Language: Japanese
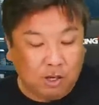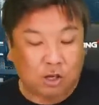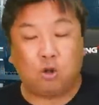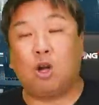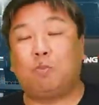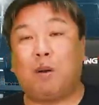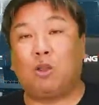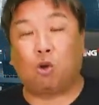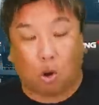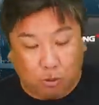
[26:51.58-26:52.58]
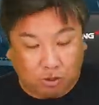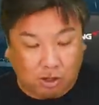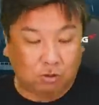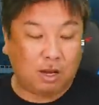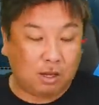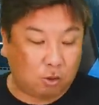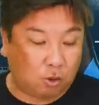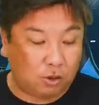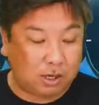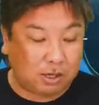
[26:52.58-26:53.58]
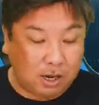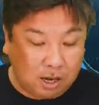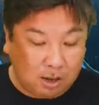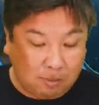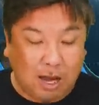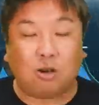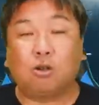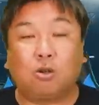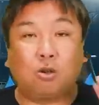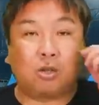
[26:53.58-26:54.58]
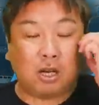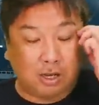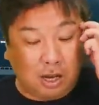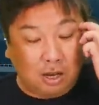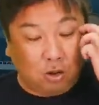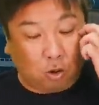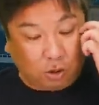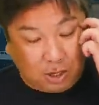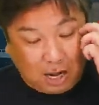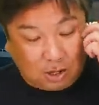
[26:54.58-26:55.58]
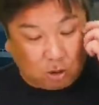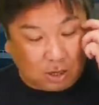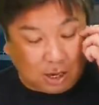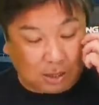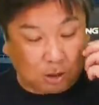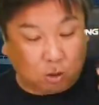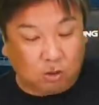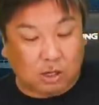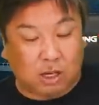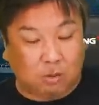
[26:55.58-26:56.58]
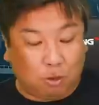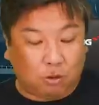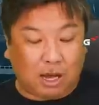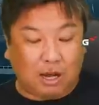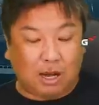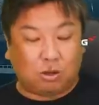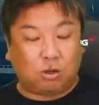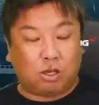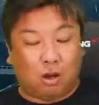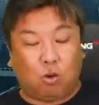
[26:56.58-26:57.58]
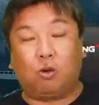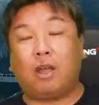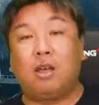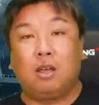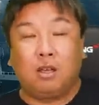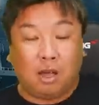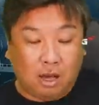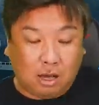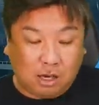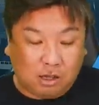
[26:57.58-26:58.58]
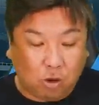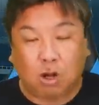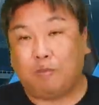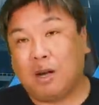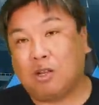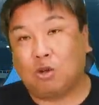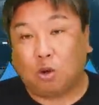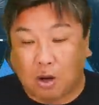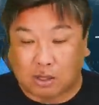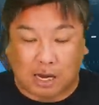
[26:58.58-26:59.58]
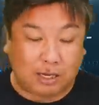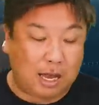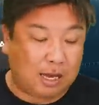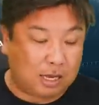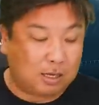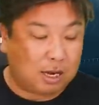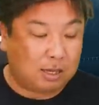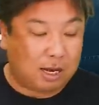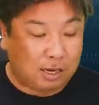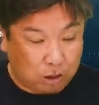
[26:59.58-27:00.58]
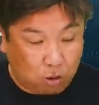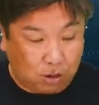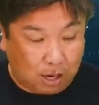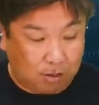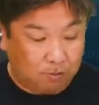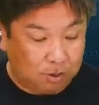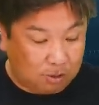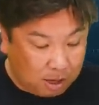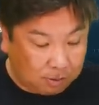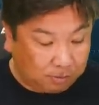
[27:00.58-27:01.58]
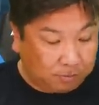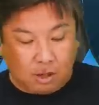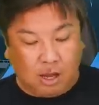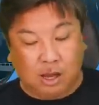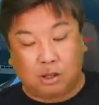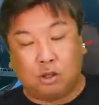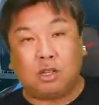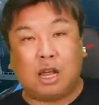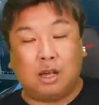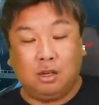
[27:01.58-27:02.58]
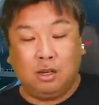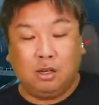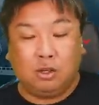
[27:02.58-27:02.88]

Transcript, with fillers: 1勝1敗の5分っていうねところでしたね、まあ、ヤクルトとしてはねここ2連勝したかったところですけどもタイガースとしてはここね、えー、1勝1敗というところは最低限じゃないでしょうかね、えー、続いて